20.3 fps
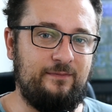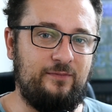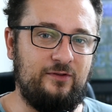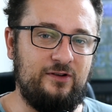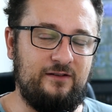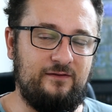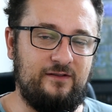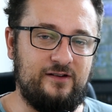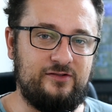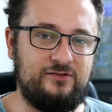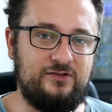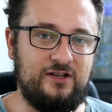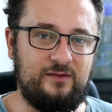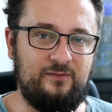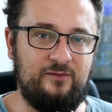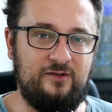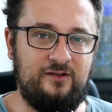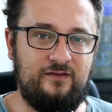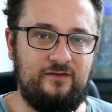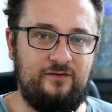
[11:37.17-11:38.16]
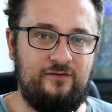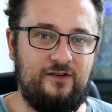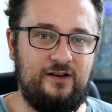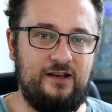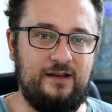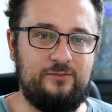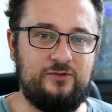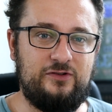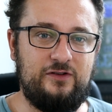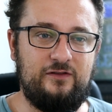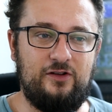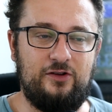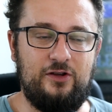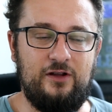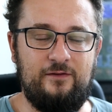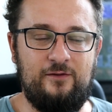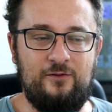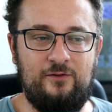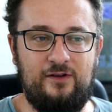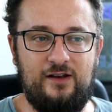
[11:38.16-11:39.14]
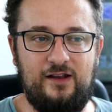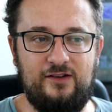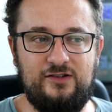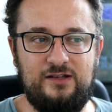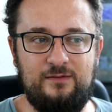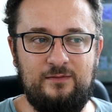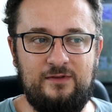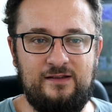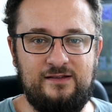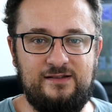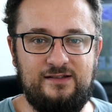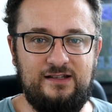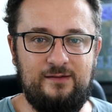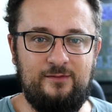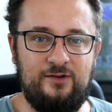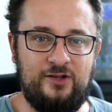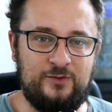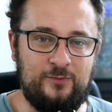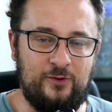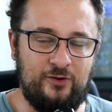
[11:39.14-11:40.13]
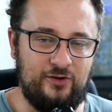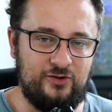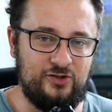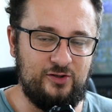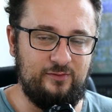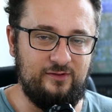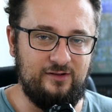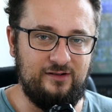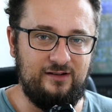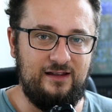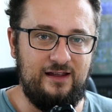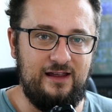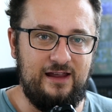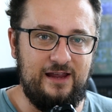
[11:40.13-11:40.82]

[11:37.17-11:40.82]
ponieważ jakby w grę przygodową gra się między innymi też po to, żeby